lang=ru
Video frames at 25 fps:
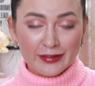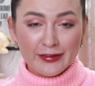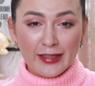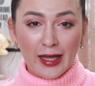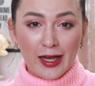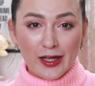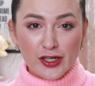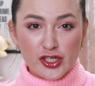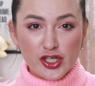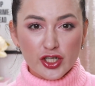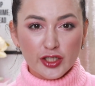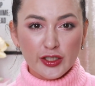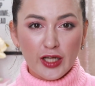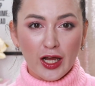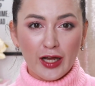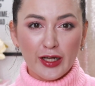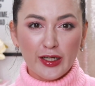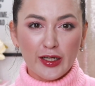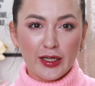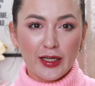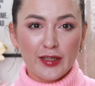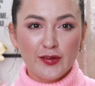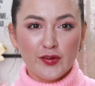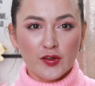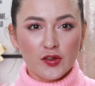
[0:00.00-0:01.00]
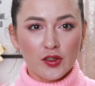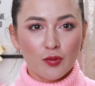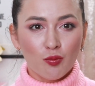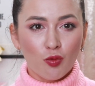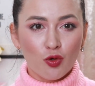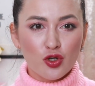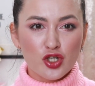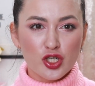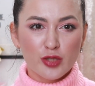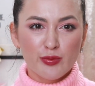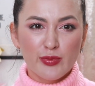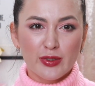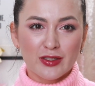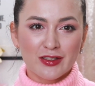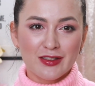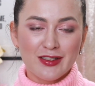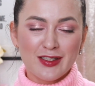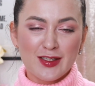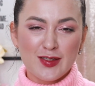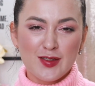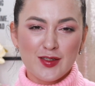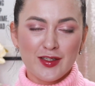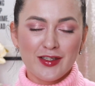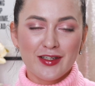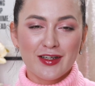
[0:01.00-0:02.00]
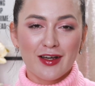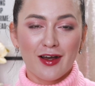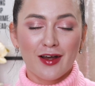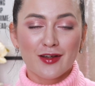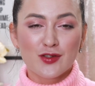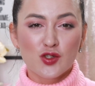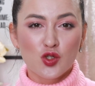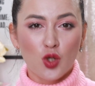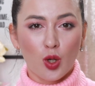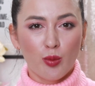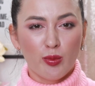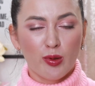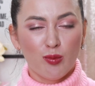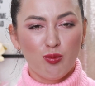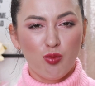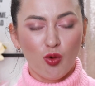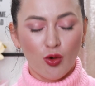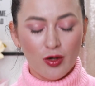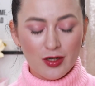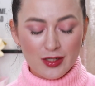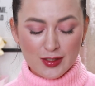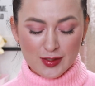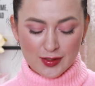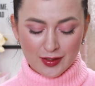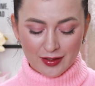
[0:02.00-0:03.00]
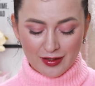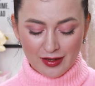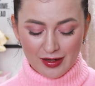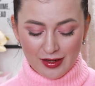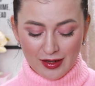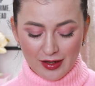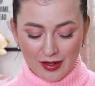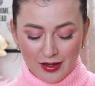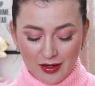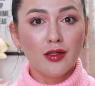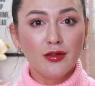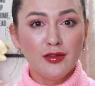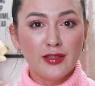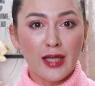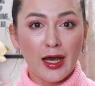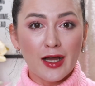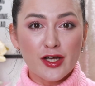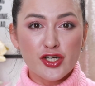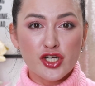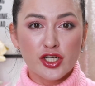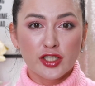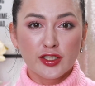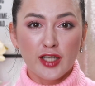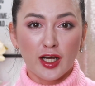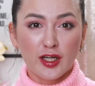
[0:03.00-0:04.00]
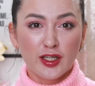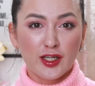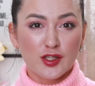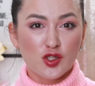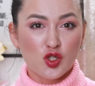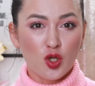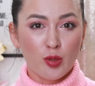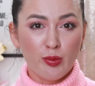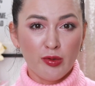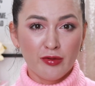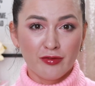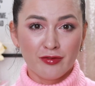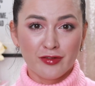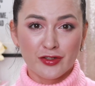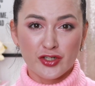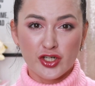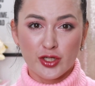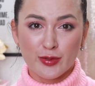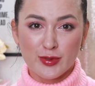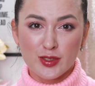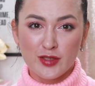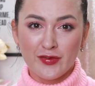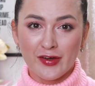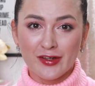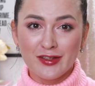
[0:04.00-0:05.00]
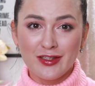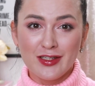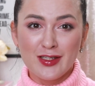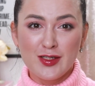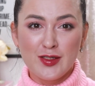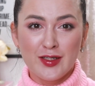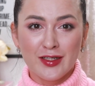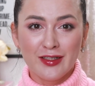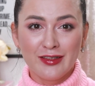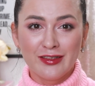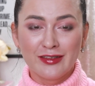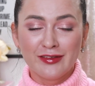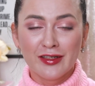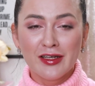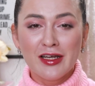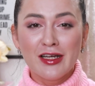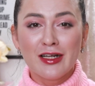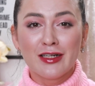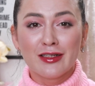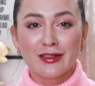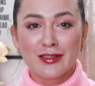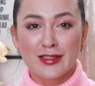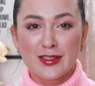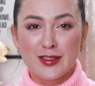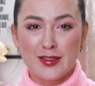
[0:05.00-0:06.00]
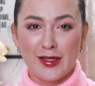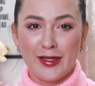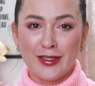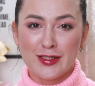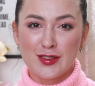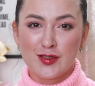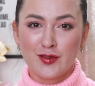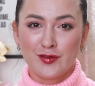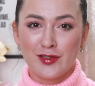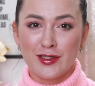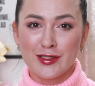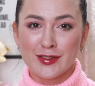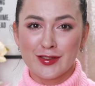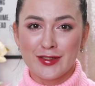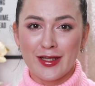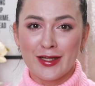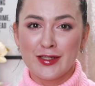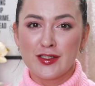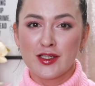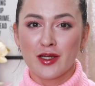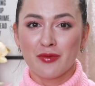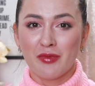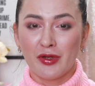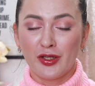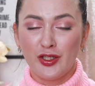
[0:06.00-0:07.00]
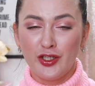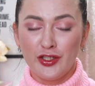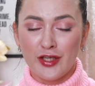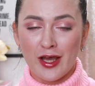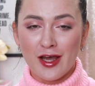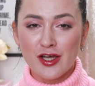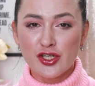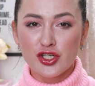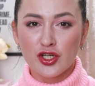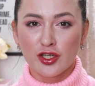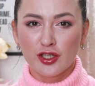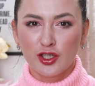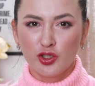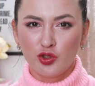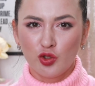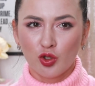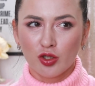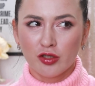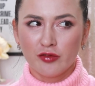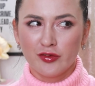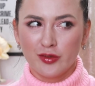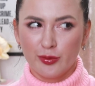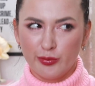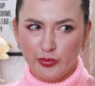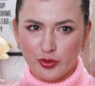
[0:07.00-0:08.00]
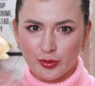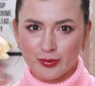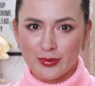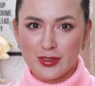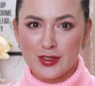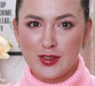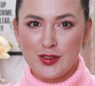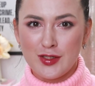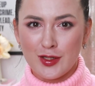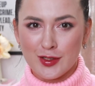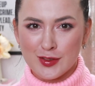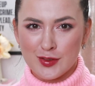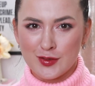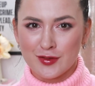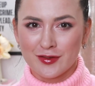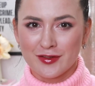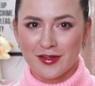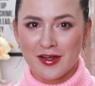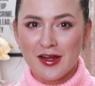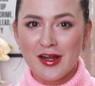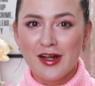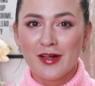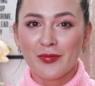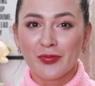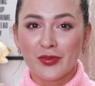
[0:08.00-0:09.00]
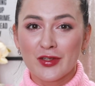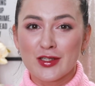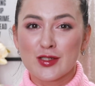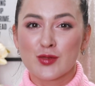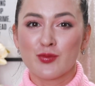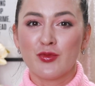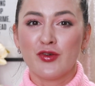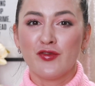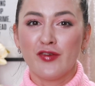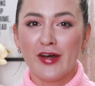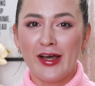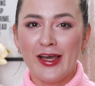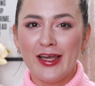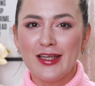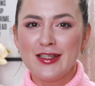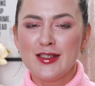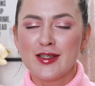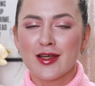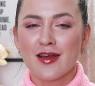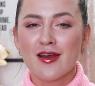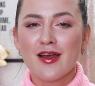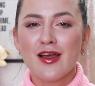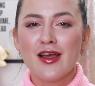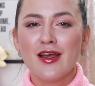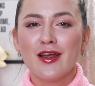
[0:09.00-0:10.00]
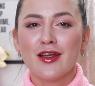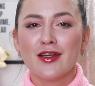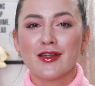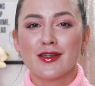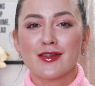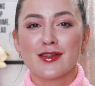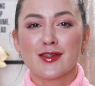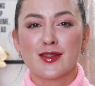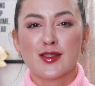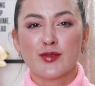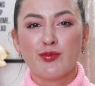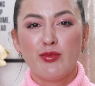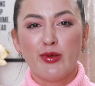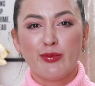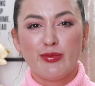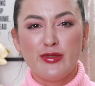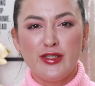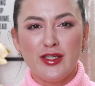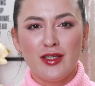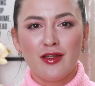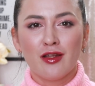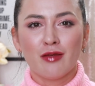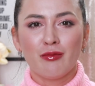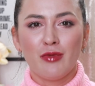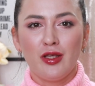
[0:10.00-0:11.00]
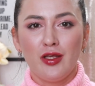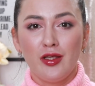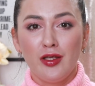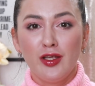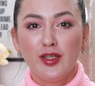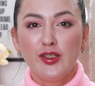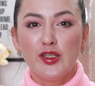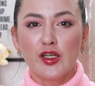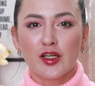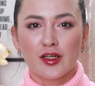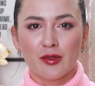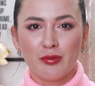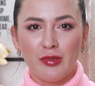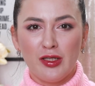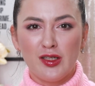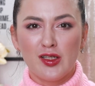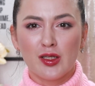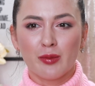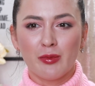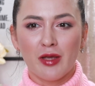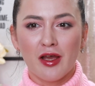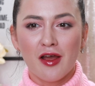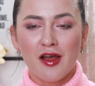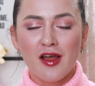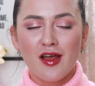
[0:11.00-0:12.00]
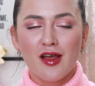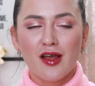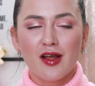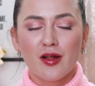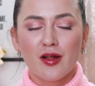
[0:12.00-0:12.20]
Так же, как это не может принести особо пользы так же, как особого волшебства не сделает средство для снятия макияжа, которое вы потом, естественно, смываете с пептидами и керамидами.